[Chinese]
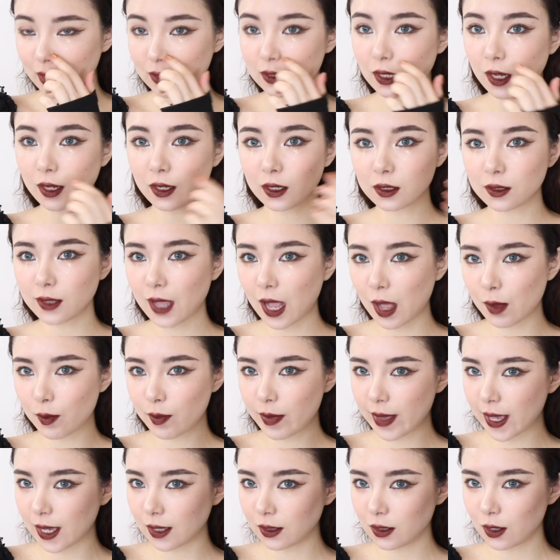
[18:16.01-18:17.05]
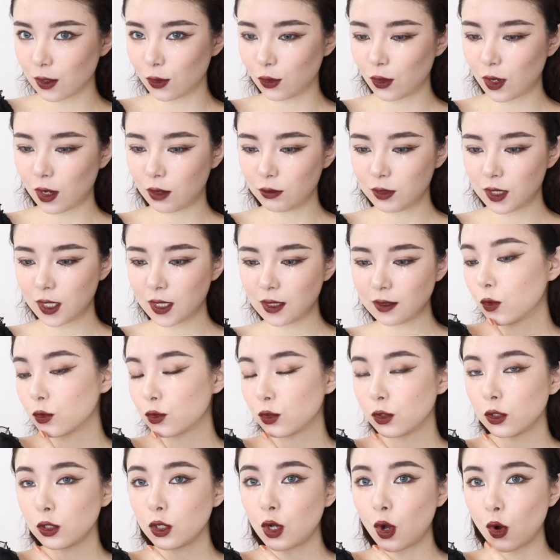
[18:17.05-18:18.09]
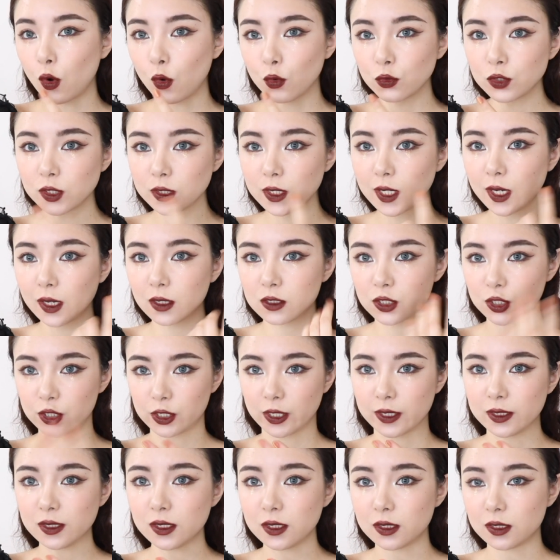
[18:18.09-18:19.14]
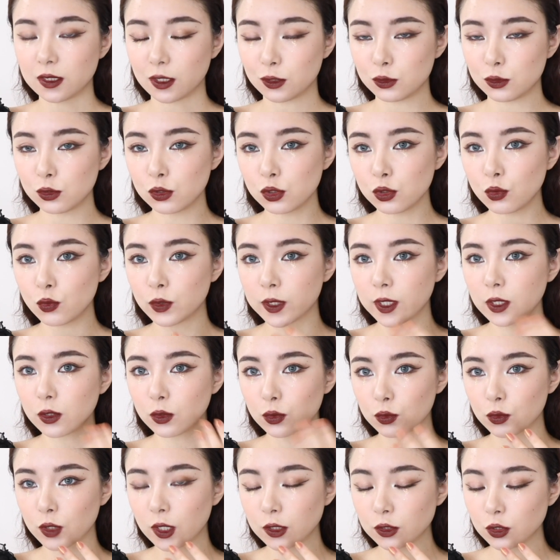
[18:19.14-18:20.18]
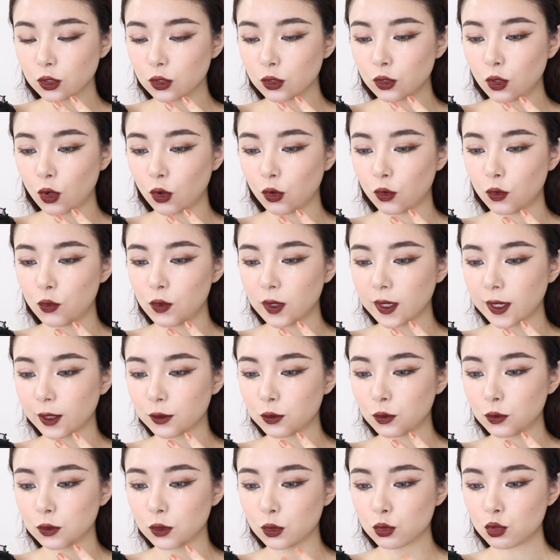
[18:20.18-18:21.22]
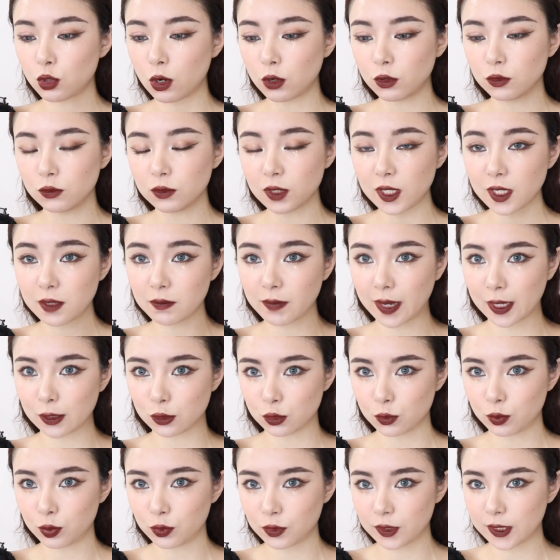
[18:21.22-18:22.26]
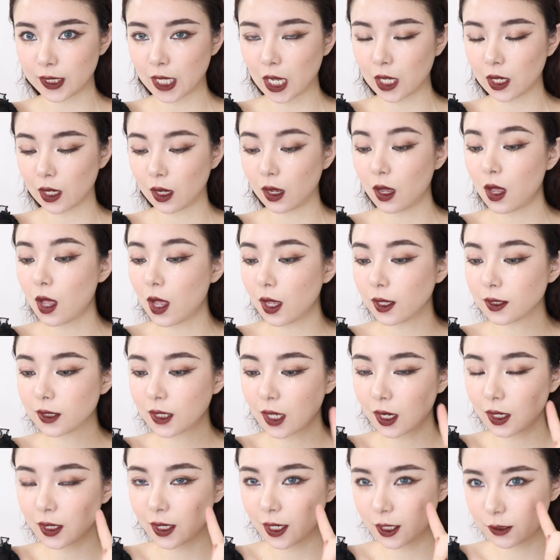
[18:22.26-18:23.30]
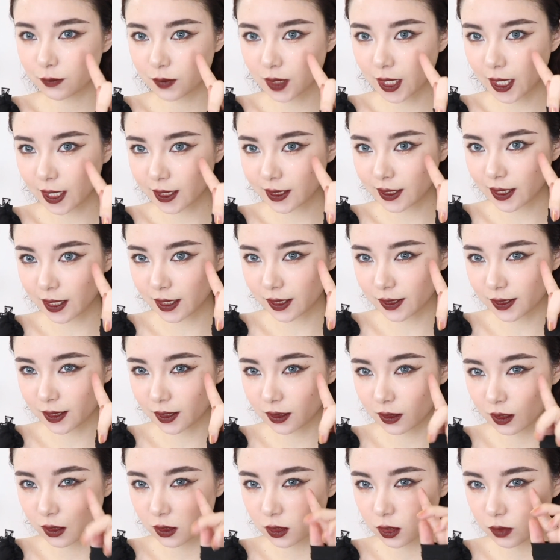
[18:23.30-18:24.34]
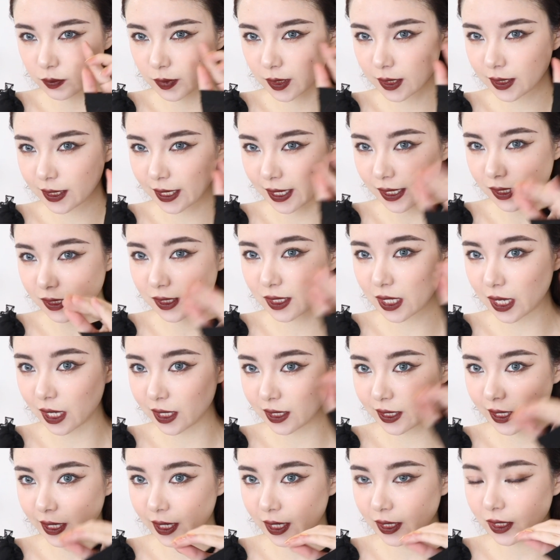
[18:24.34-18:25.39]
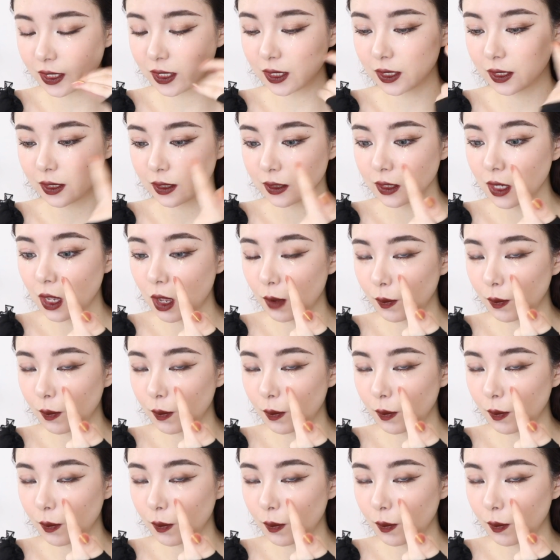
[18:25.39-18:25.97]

当一个大背头好了。我觉得口红真的很神奇，就是我一涂上这个口红，我感觉我的妆容立马就不一样了。当然，我们看眼睛到这边，眼线、眼影，